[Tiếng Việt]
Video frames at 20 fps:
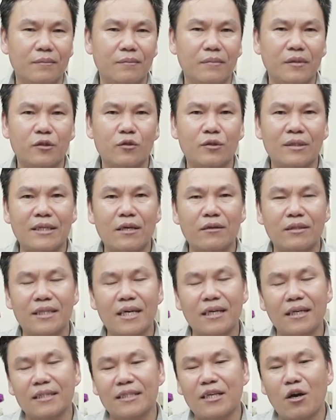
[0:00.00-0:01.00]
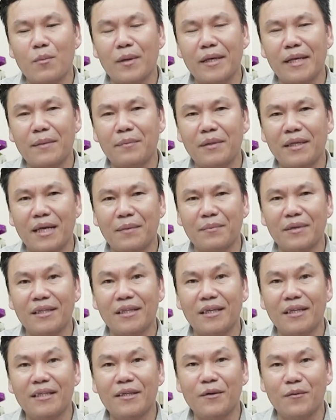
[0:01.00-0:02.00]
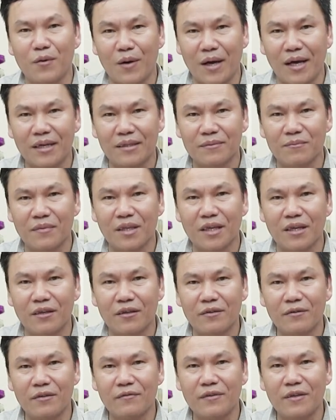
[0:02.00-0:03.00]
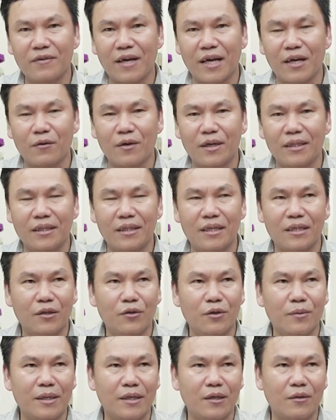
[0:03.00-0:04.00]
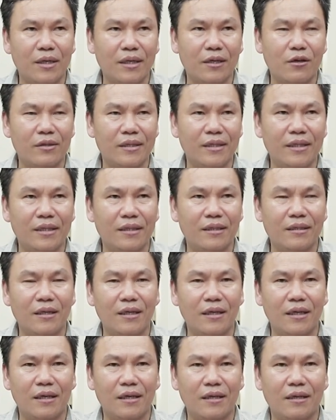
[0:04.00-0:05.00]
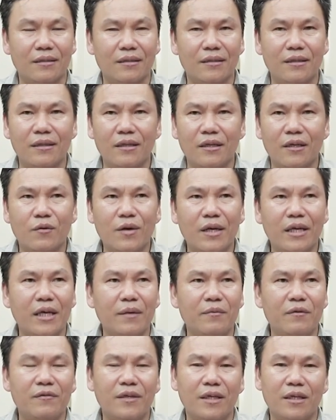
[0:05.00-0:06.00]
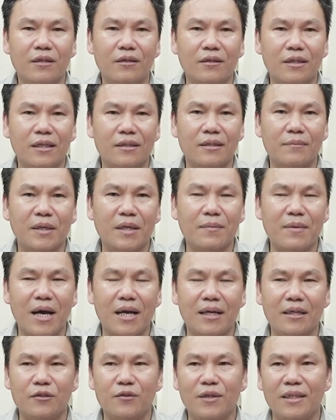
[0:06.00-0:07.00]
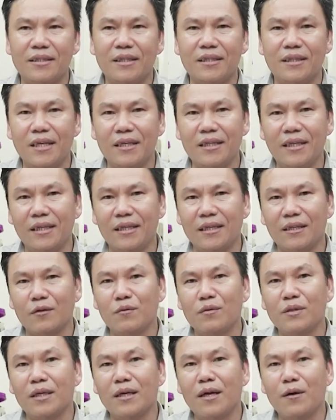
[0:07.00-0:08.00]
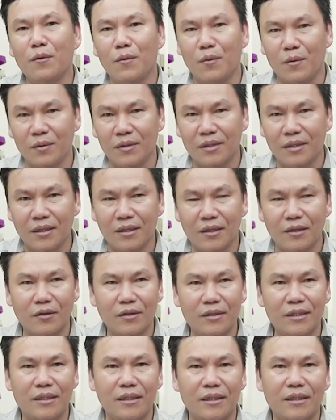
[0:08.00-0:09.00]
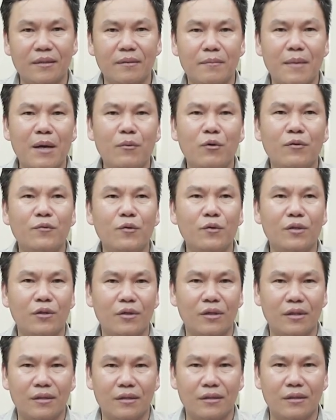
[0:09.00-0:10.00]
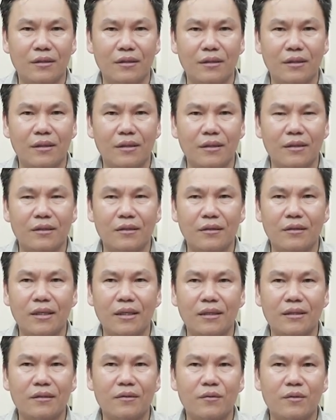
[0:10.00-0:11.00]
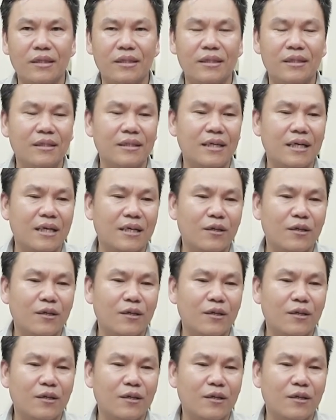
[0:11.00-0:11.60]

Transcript: một sao chắc là sau mấy năm đi làm kinh tế nhiều quá, nó vất vả quá, thì là tôi bắt đầu là có những hiện tượng là quan hệ với vợ. Nói thật với các bạn là chuyện rất tế nhị, là không được lâu, nó chỉ ba bốn phút thôi. Đó là cũng như là